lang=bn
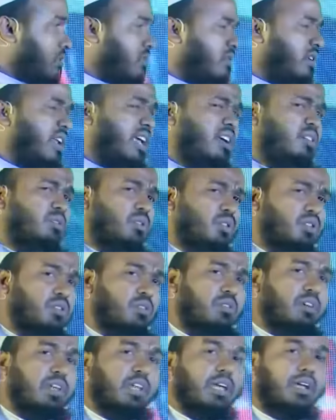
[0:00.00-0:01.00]
অনেক কষ্ট
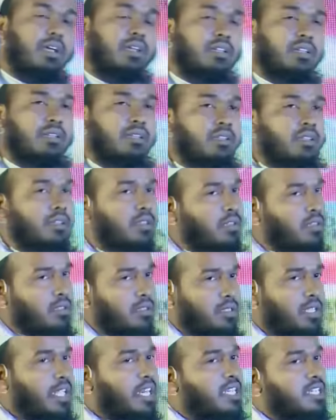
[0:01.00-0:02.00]
করে
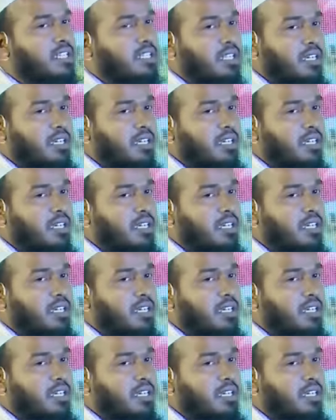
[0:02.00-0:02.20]
তিরিশ হাজার